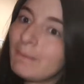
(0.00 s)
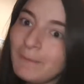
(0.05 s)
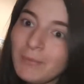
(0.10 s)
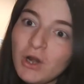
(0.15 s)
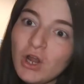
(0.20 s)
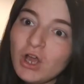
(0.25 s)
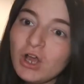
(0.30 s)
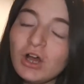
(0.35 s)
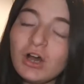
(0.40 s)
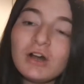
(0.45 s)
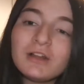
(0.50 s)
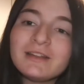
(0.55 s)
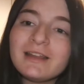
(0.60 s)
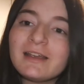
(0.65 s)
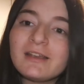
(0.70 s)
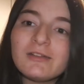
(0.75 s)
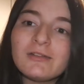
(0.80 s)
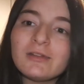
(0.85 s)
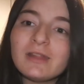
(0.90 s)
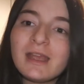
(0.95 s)
però
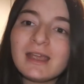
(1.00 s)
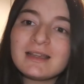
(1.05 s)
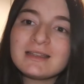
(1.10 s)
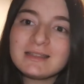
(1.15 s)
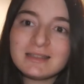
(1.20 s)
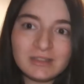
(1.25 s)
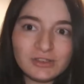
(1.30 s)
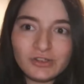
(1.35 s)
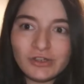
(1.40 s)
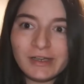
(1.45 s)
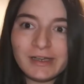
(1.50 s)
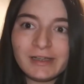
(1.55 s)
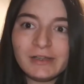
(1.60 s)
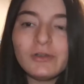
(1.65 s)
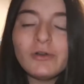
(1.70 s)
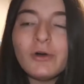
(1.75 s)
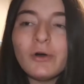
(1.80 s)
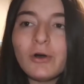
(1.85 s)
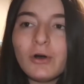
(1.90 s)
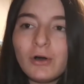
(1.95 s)
Thank You Next, cioè
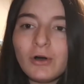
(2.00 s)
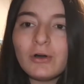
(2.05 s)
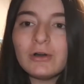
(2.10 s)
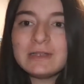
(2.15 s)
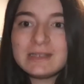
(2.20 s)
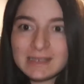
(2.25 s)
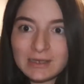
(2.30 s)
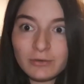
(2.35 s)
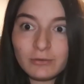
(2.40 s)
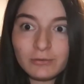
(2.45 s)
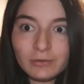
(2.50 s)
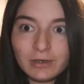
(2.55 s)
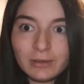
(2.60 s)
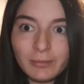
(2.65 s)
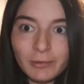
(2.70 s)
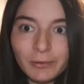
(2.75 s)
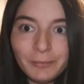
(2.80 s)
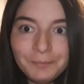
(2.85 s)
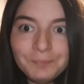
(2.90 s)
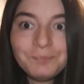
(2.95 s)
io ho il secondo
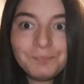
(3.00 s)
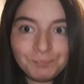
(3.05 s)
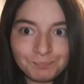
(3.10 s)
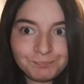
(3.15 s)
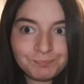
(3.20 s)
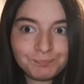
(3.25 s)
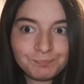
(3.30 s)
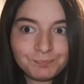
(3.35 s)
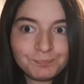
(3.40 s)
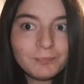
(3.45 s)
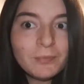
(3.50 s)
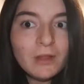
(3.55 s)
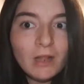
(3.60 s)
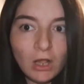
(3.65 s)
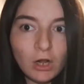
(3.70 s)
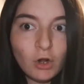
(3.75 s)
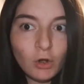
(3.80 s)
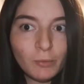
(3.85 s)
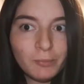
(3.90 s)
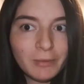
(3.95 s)
libro,
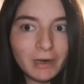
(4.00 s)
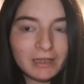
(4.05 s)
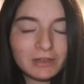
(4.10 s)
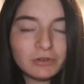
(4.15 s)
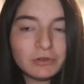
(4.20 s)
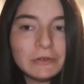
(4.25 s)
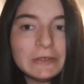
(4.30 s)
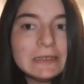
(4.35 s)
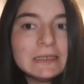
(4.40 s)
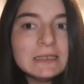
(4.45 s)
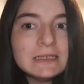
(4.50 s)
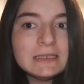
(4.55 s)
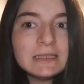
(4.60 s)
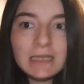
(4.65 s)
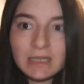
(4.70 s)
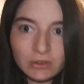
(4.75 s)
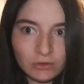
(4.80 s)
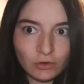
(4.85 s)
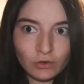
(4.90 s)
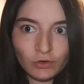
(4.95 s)
l'ho comprato
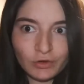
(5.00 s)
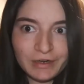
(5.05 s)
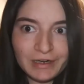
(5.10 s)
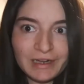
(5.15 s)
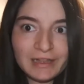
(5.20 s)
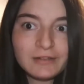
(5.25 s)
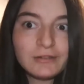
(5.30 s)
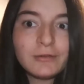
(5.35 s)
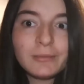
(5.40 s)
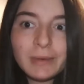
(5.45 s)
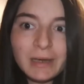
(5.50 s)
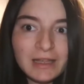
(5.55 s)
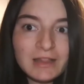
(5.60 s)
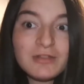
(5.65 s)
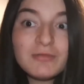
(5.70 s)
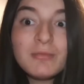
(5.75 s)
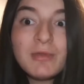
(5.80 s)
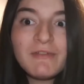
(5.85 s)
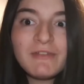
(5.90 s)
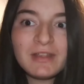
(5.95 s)
e non l'ho ancora letto perché
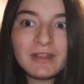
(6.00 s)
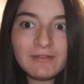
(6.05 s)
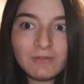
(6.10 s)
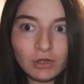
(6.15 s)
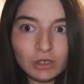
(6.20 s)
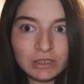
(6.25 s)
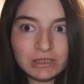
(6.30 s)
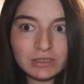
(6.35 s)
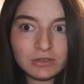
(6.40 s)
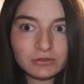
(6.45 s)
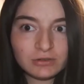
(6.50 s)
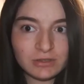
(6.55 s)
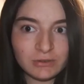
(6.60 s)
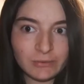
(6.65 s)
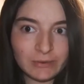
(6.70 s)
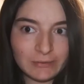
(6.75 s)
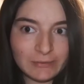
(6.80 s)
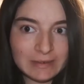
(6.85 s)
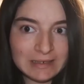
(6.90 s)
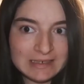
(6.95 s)
non mi viene voglia di
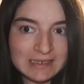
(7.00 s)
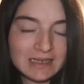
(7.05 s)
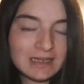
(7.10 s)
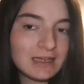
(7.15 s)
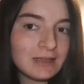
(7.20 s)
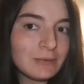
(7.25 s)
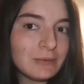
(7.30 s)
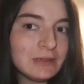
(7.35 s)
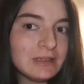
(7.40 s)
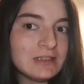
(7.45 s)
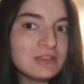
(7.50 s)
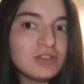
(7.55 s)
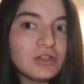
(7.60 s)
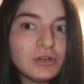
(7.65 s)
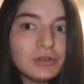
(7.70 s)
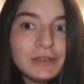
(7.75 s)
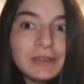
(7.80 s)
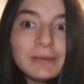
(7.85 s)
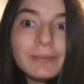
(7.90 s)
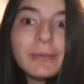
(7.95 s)
continuare quella saga, quindi ce l'ho
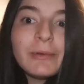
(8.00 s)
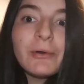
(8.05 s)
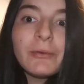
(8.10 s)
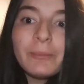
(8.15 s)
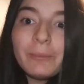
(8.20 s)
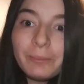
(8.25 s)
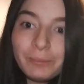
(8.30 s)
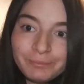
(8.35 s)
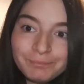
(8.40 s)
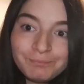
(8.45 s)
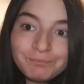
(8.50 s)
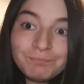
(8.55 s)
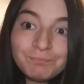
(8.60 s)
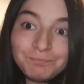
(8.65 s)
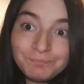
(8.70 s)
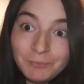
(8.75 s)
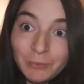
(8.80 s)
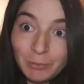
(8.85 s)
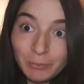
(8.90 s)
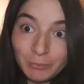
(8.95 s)
lì, però
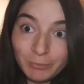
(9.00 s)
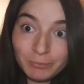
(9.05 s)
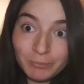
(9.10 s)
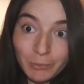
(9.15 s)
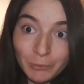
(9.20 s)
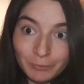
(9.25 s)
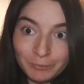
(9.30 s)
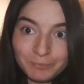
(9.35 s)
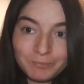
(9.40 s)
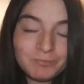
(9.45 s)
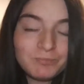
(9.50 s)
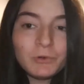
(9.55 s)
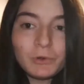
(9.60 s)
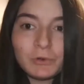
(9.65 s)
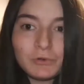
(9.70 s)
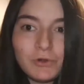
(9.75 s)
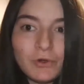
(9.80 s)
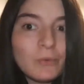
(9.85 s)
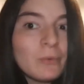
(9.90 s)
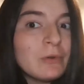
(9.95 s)
prima, boh, non
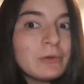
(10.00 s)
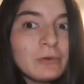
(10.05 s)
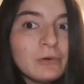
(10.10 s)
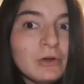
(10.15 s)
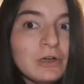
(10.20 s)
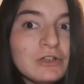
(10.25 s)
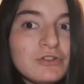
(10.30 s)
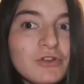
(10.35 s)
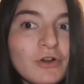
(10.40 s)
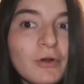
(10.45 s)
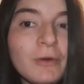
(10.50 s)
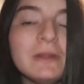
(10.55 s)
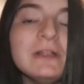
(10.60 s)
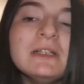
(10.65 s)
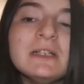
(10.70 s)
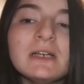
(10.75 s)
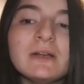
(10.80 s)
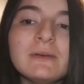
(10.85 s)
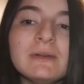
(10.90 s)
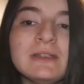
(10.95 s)
lo so quando lo leggerò,
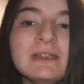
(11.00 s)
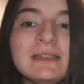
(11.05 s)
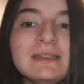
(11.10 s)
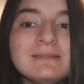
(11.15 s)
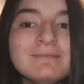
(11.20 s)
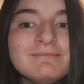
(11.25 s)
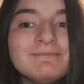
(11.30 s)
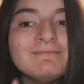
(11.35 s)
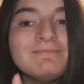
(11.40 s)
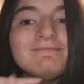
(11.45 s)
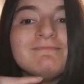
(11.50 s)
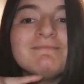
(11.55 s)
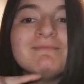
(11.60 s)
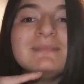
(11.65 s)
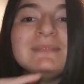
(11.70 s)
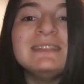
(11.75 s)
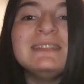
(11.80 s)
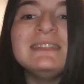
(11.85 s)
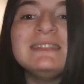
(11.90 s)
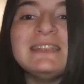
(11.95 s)
quindi
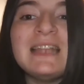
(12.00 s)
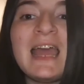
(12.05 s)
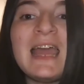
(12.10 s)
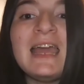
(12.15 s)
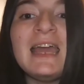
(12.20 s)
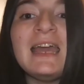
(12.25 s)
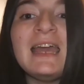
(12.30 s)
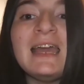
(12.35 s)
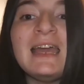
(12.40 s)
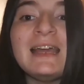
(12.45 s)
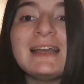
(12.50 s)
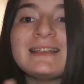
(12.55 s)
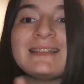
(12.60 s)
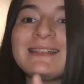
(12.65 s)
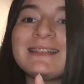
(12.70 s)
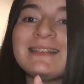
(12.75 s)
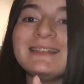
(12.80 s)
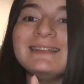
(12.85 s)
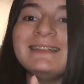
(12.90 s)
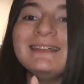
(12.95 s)
next,